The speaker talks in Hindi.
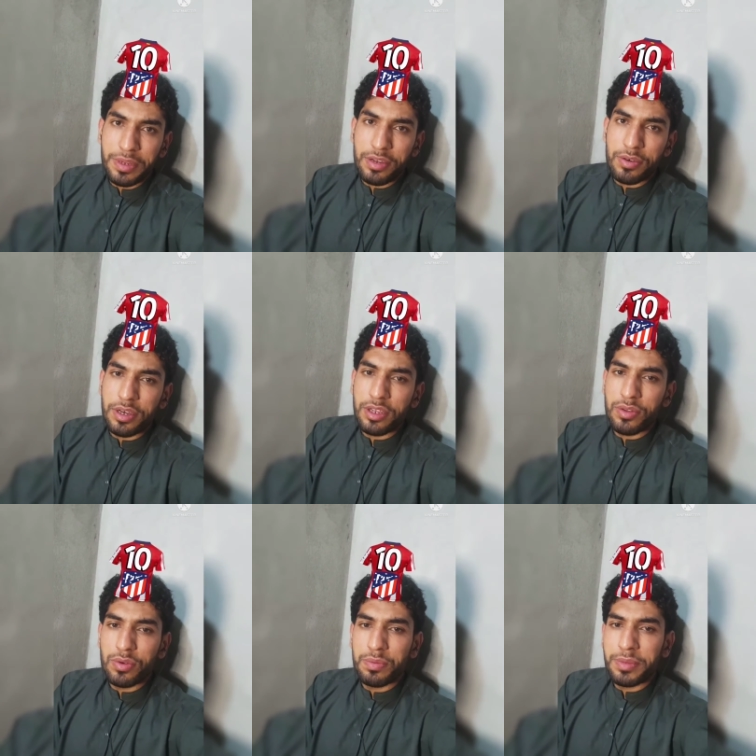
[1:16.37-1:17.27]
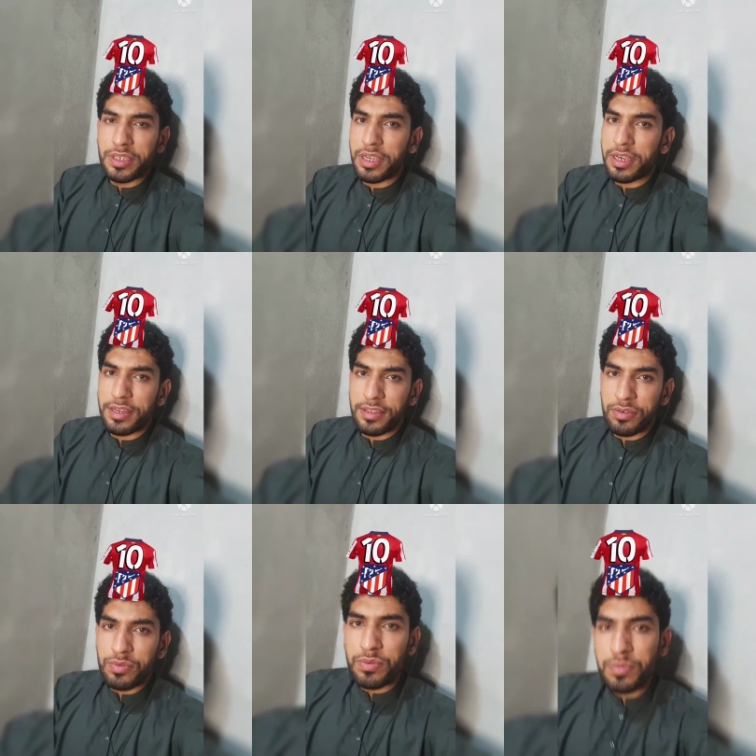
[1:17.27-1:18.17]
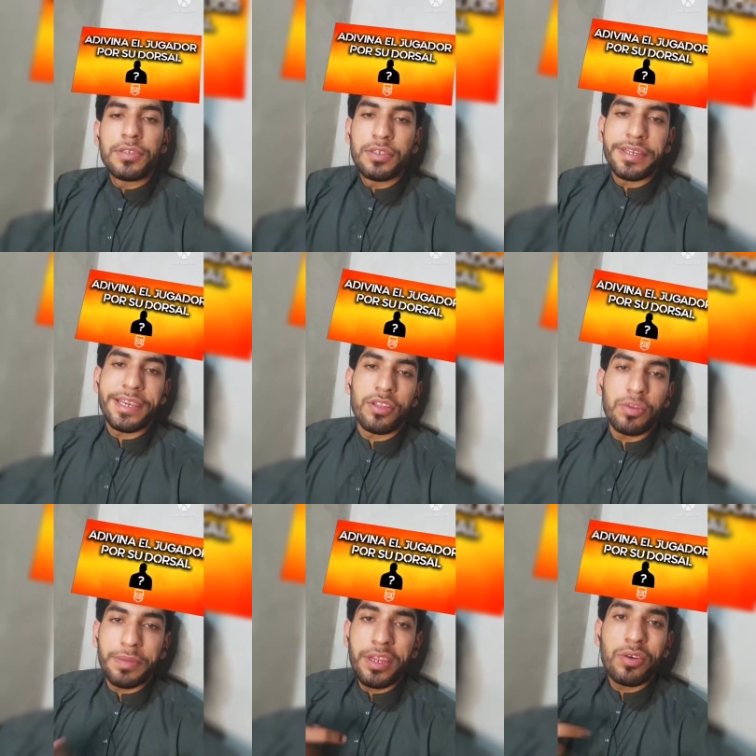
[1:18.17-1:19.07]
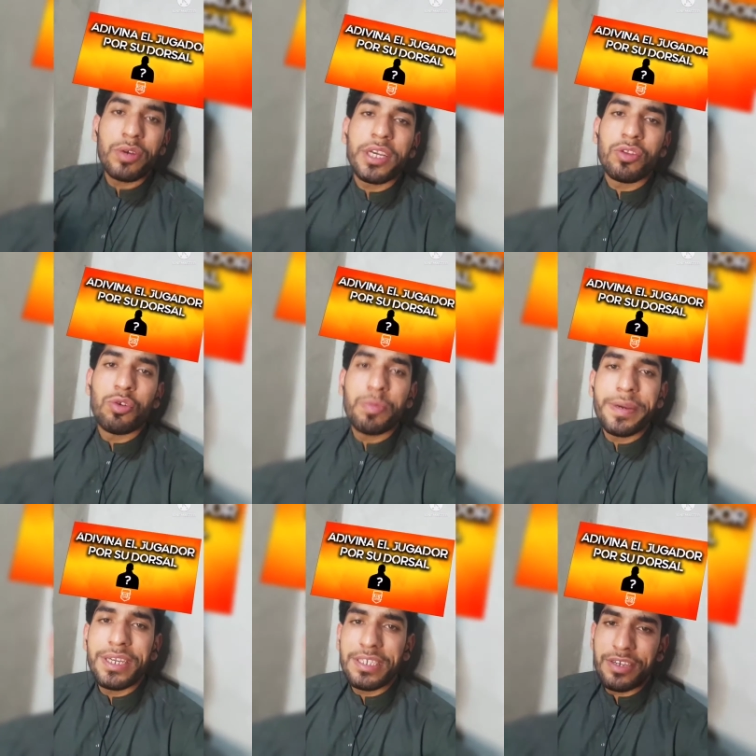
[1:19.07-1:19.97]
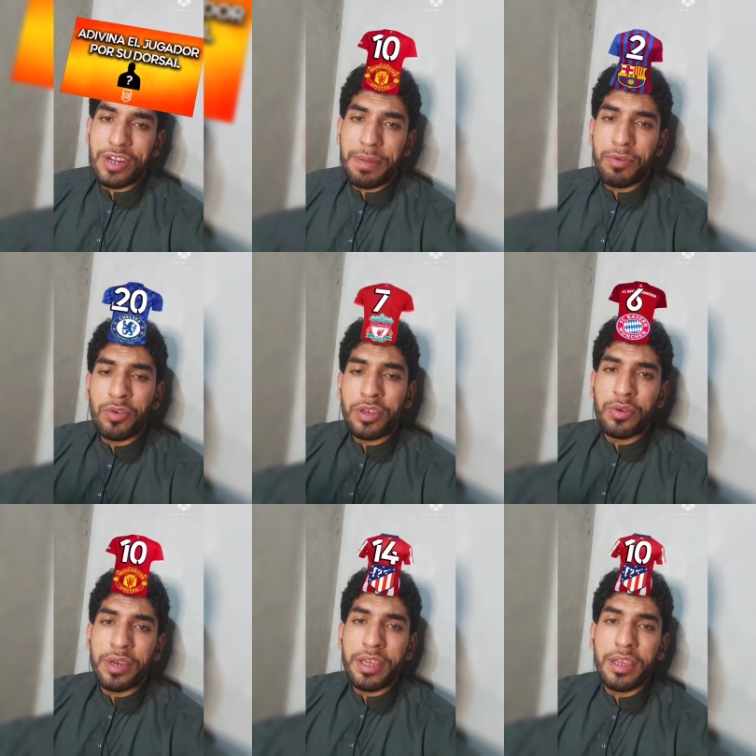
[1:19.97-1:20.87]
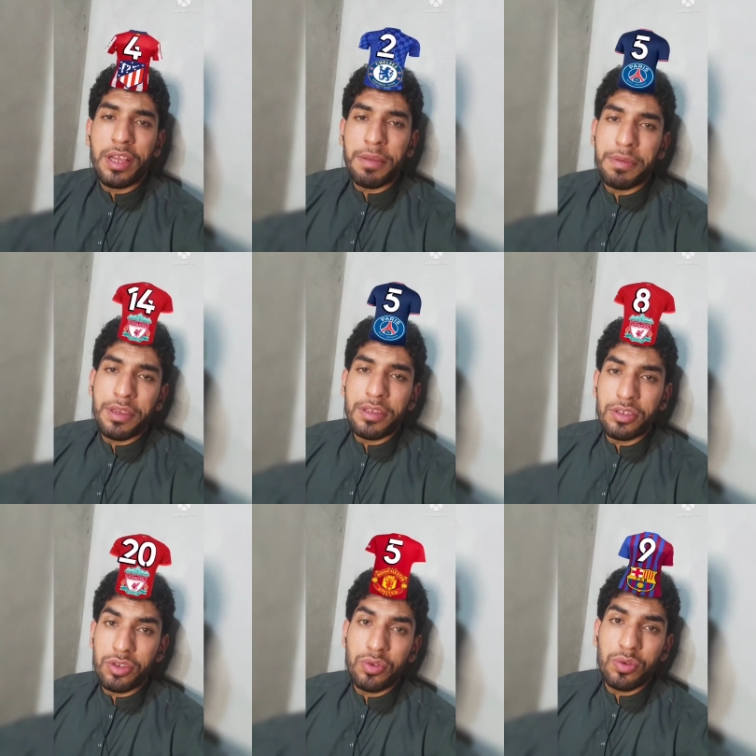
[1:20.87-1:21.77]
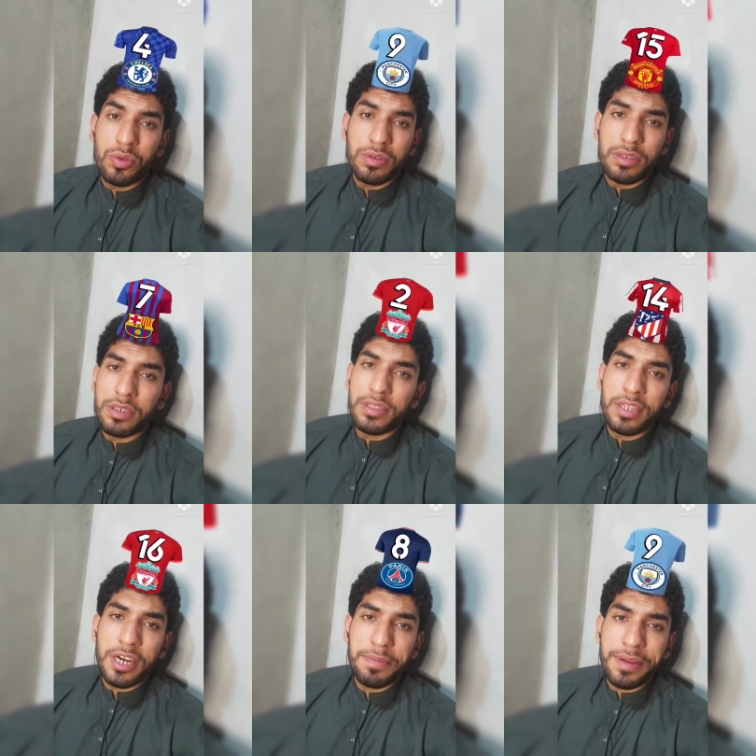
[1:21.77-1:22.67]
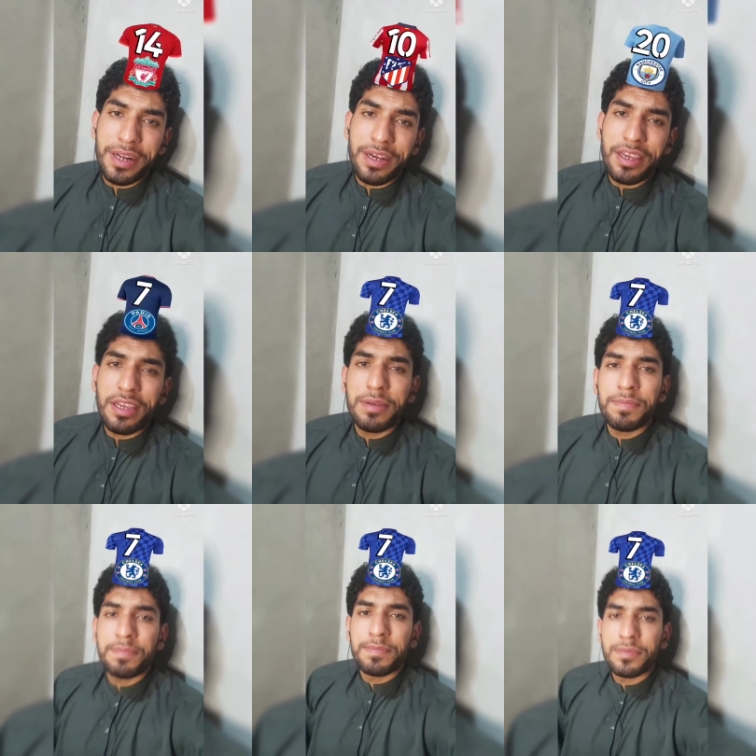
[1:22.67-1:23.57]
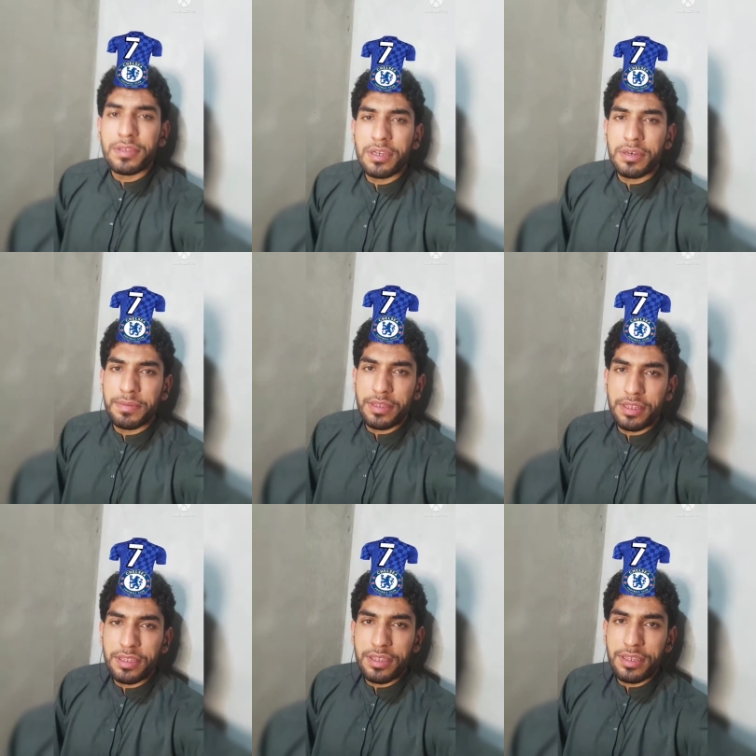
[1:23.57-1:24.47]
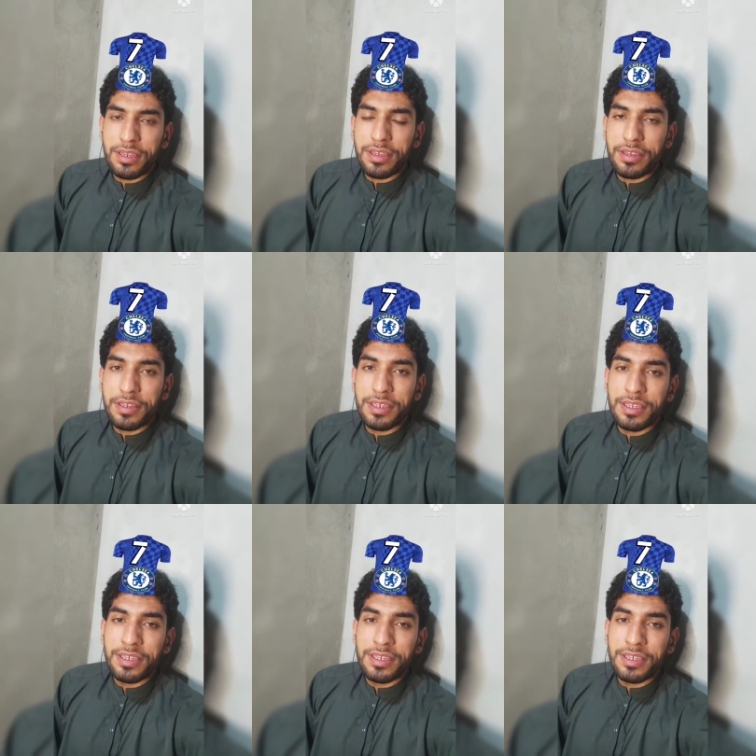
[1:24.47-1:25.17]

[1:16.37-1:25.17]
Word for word: मेरे हो गए दो मैं चेक करता हूँ ठीक है तो मेरे हो गए दो पॉइंट्स और आप लोग के हो गए अभी ज़ीरो तट पर आ गए हम तट पर देखते हैं